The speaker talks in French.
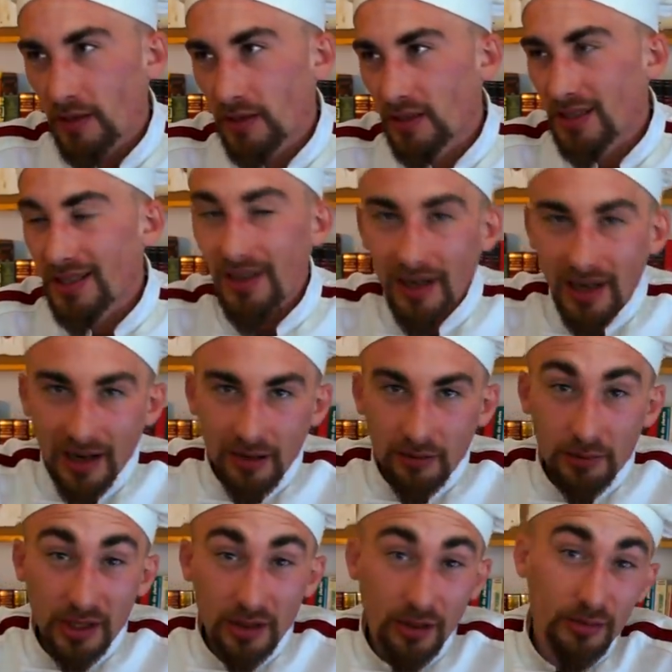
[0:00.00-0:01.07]
et gras,
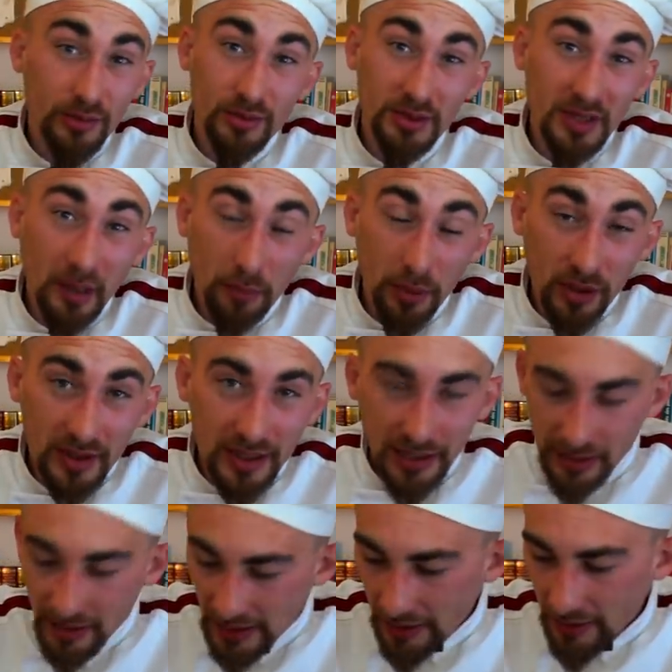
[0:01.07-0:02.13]
mais comme n'importe
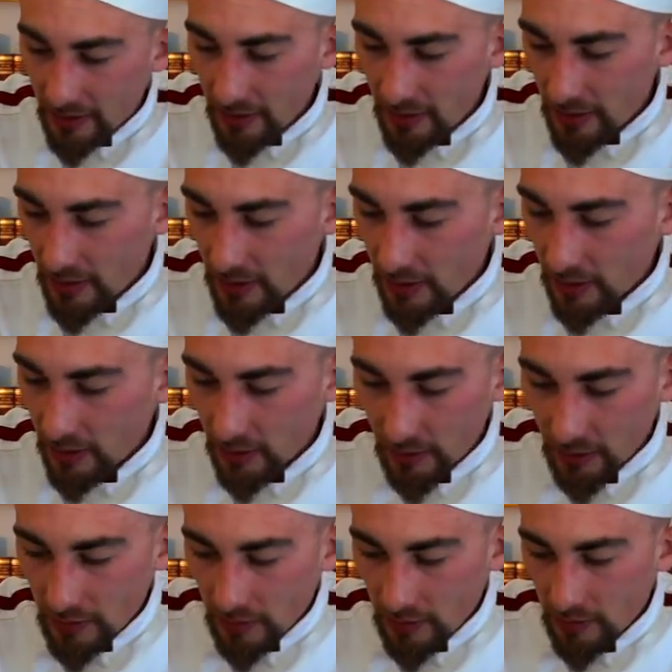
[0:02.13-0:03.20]
quel cake,
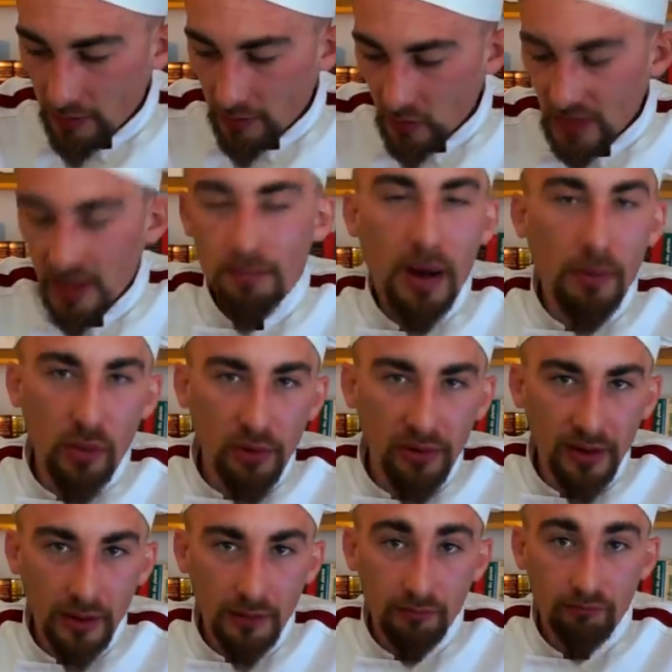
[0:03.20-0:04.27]
euh, c'est pas mauvais.